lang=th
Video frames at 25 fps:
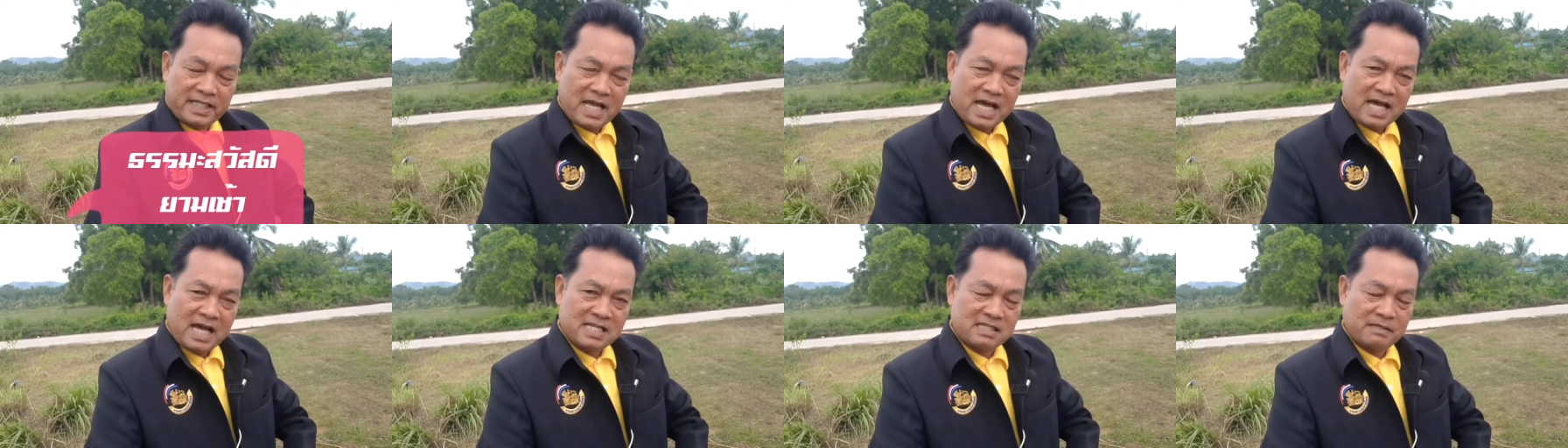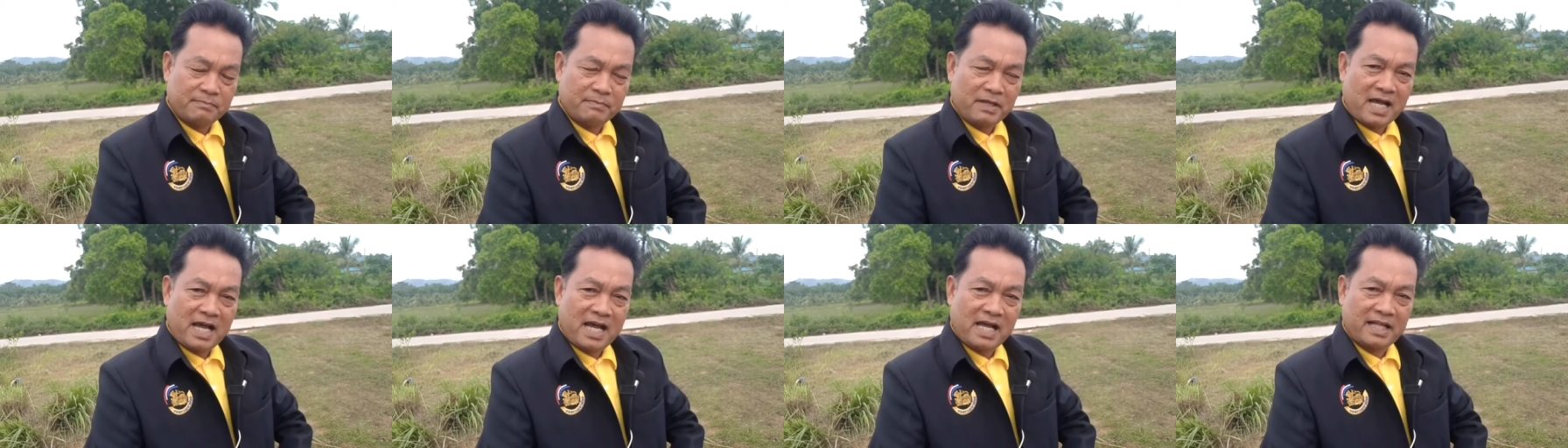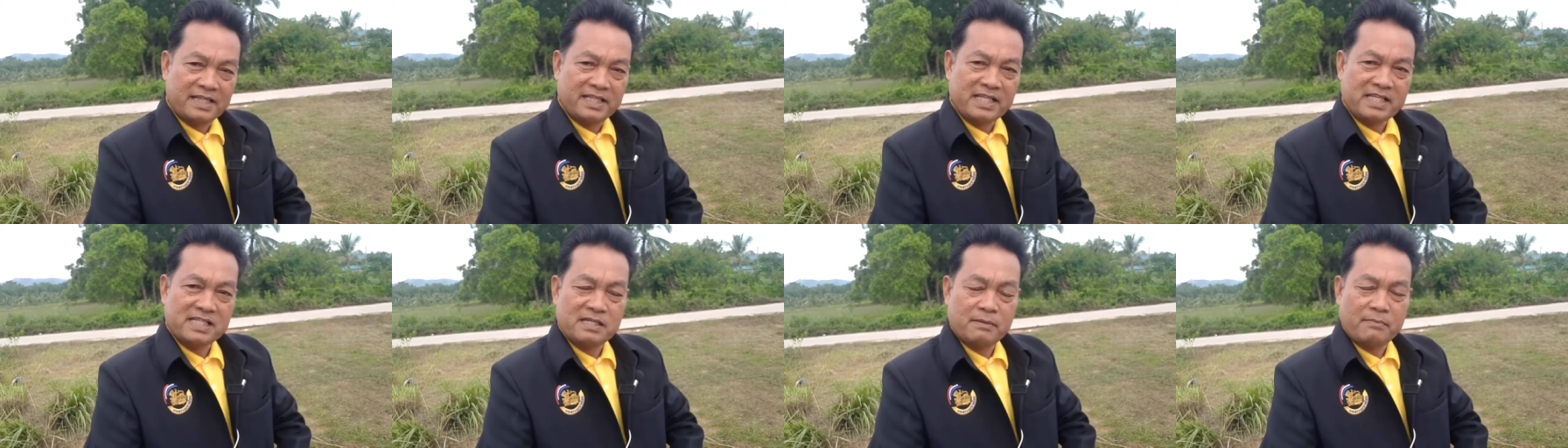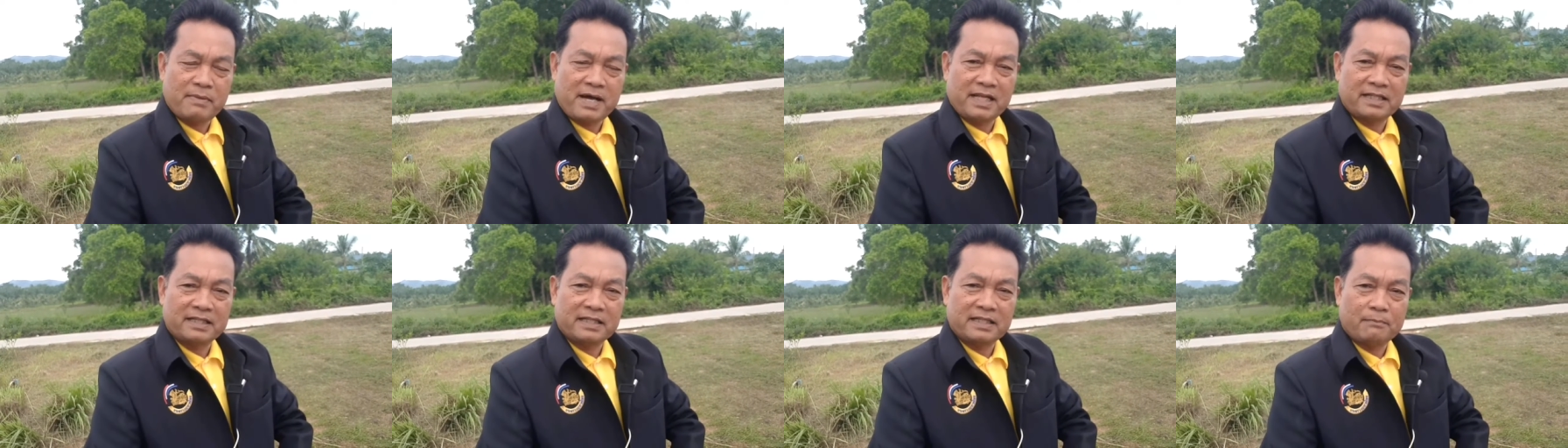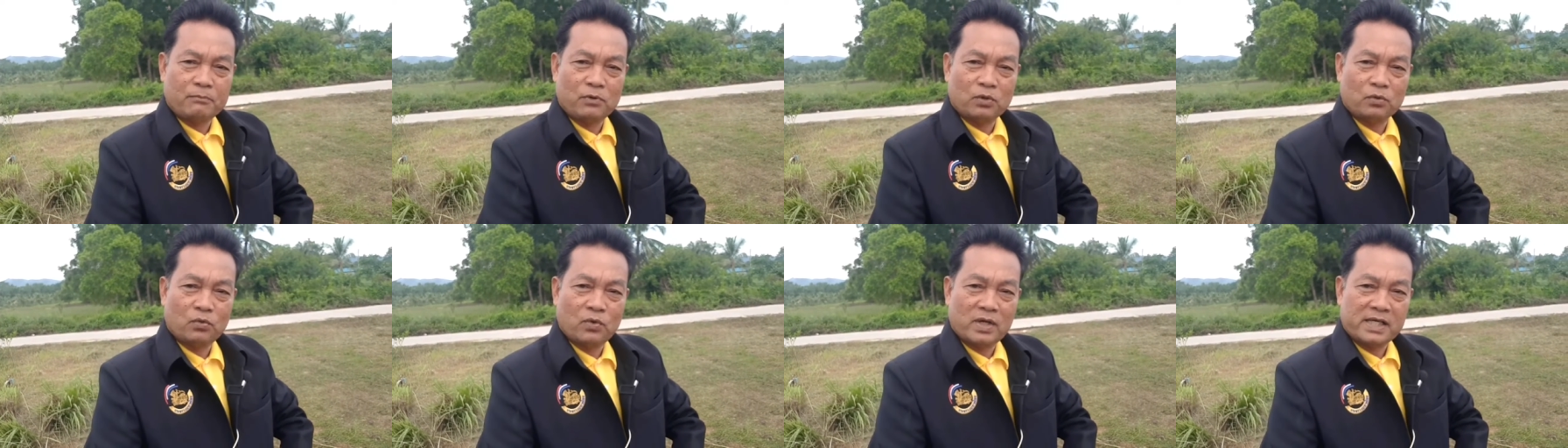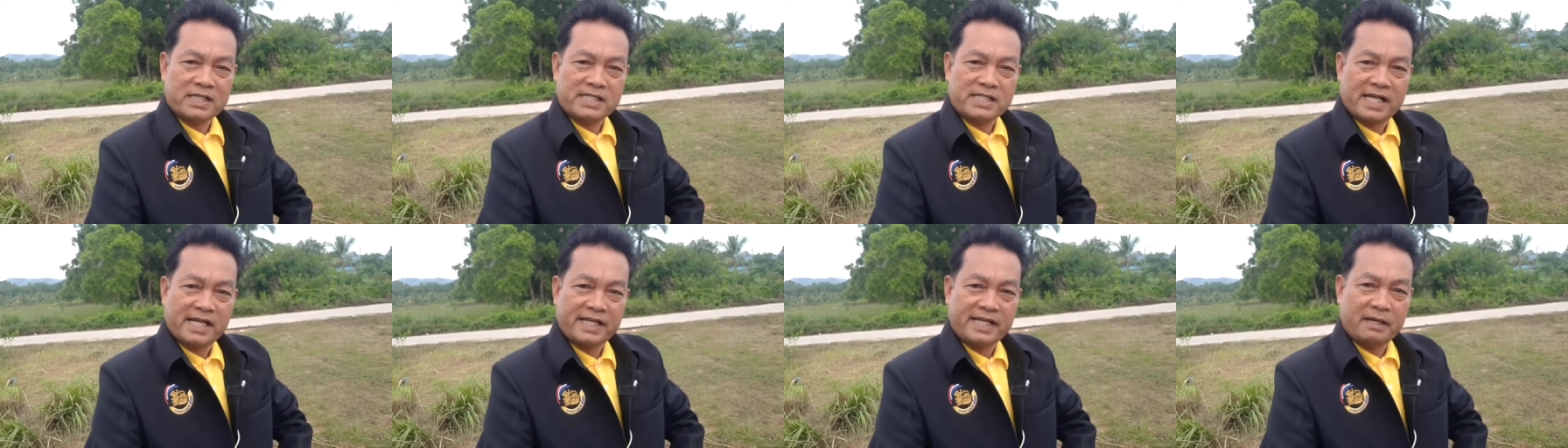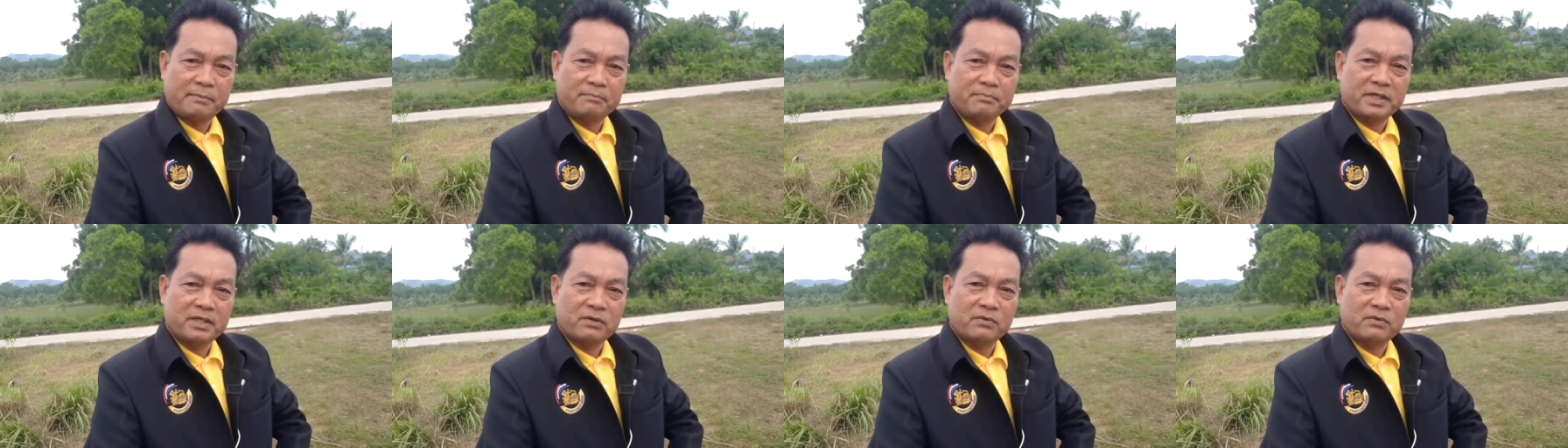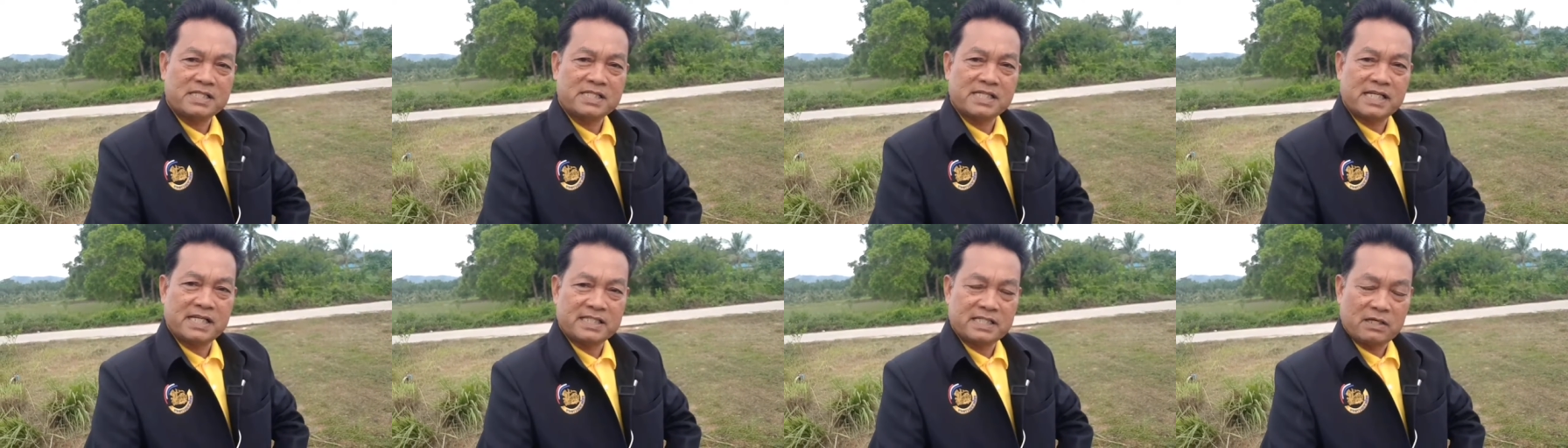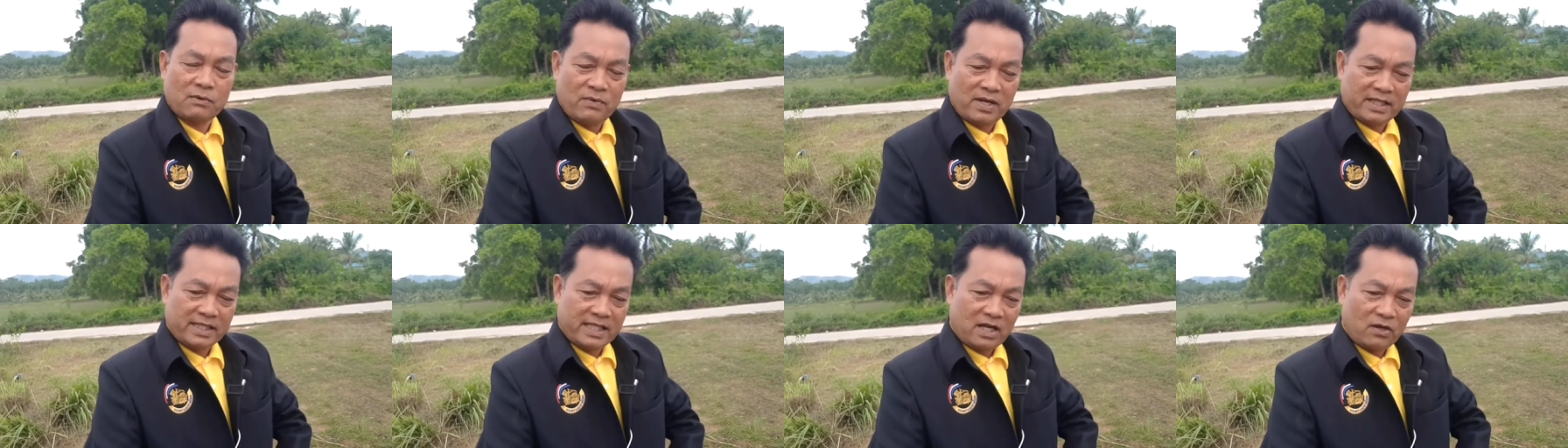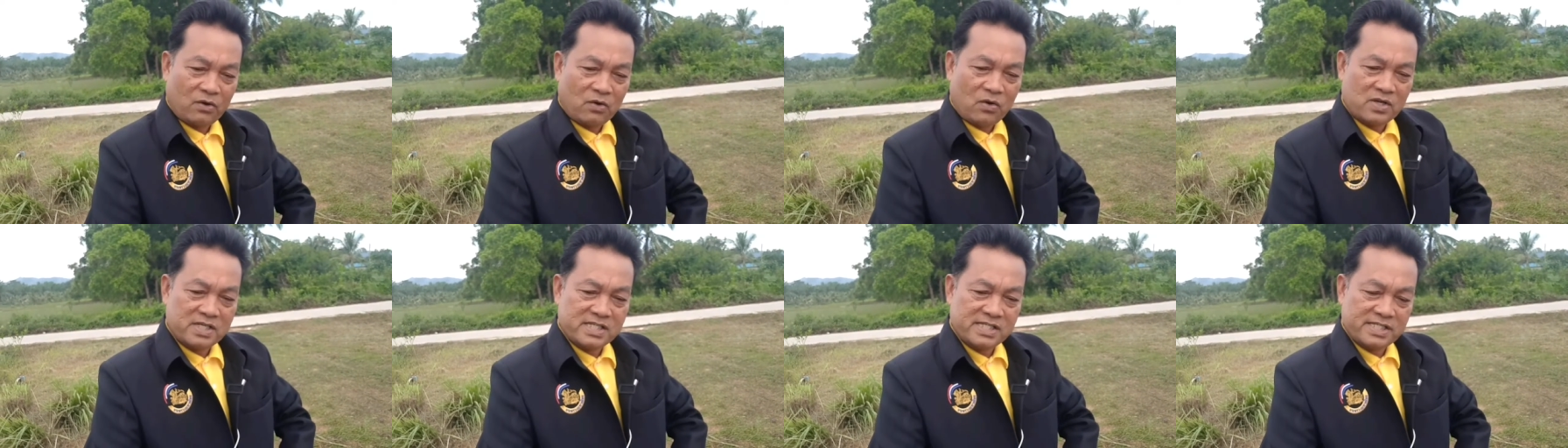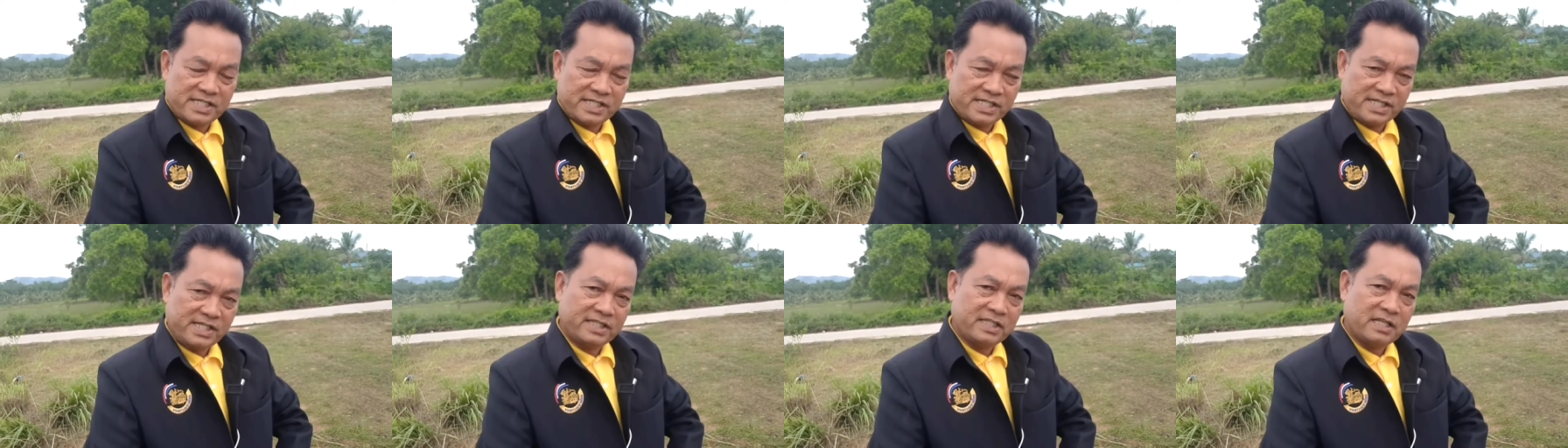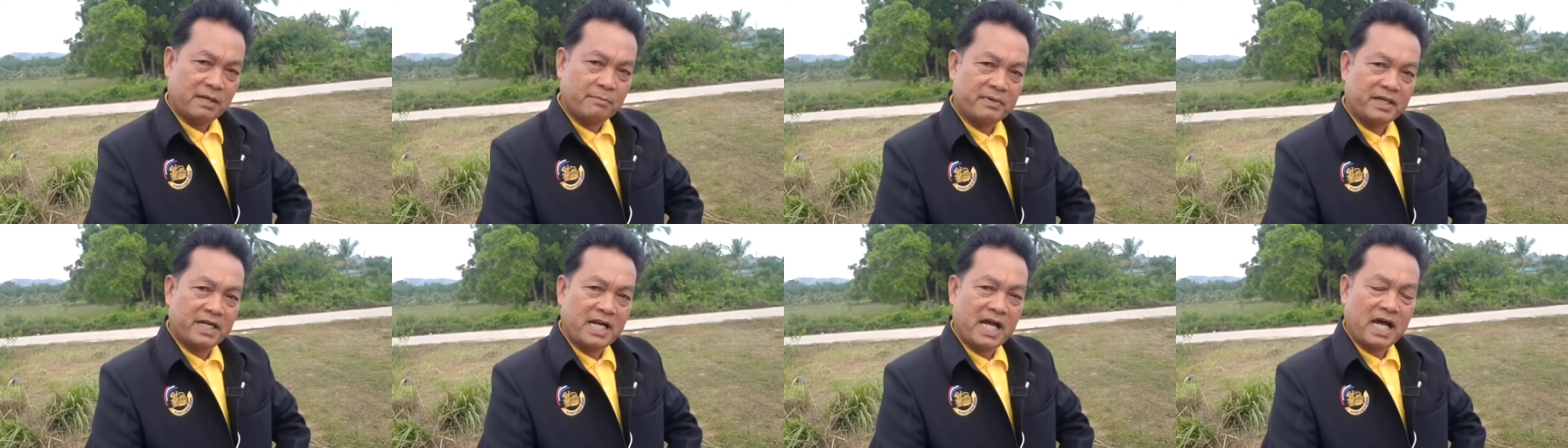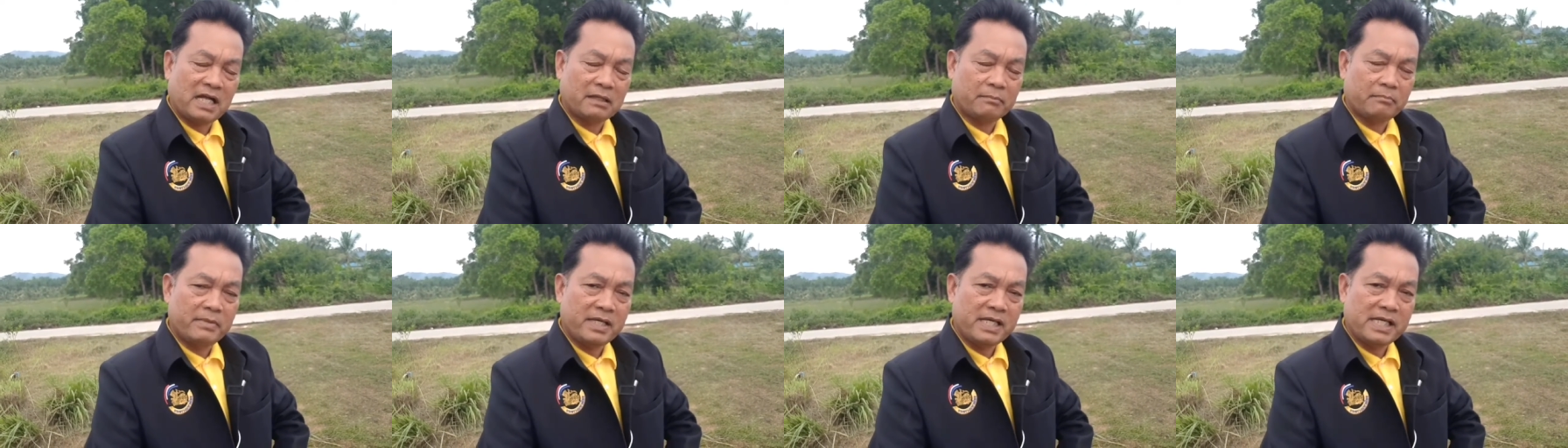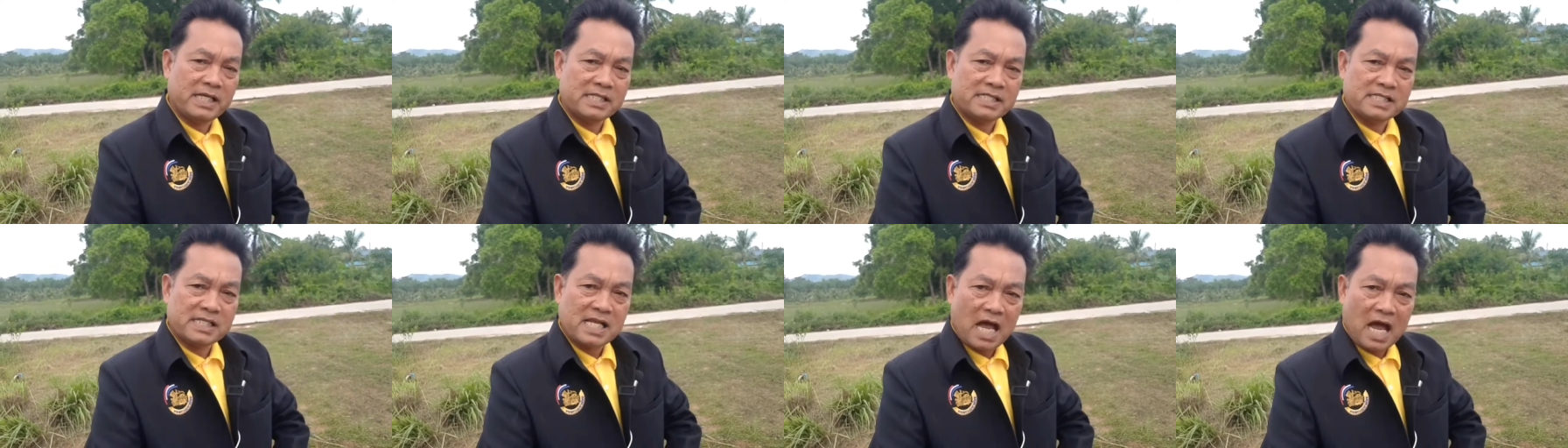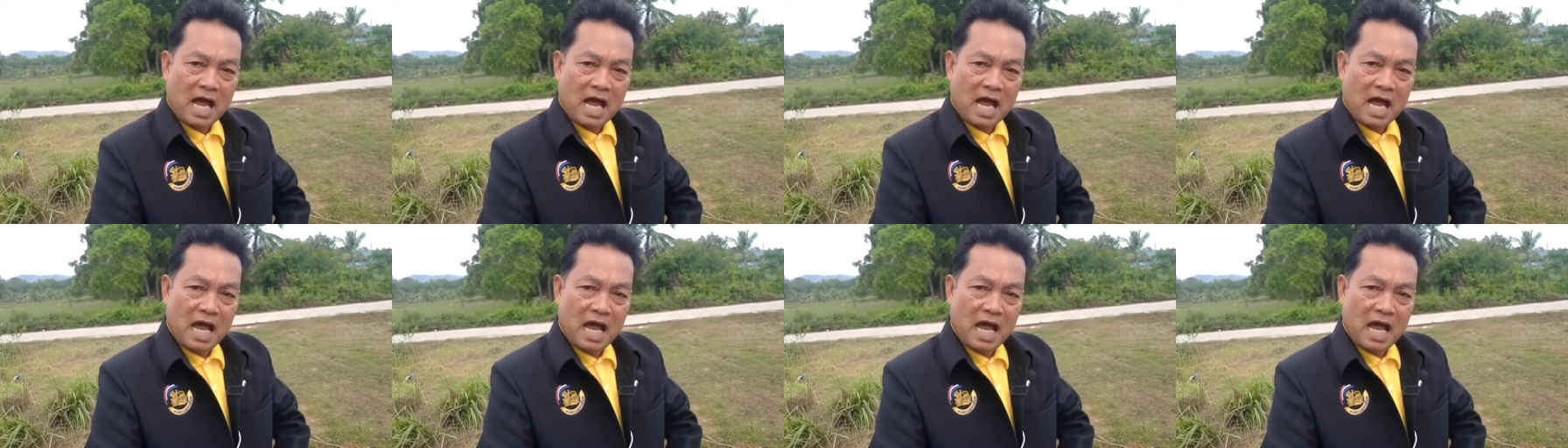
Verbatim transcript: หน้าสำนักงงานเทศบาลตำบลหัวไซอำเภอหัวไซจังหวัดนครศรีธรรมราชมี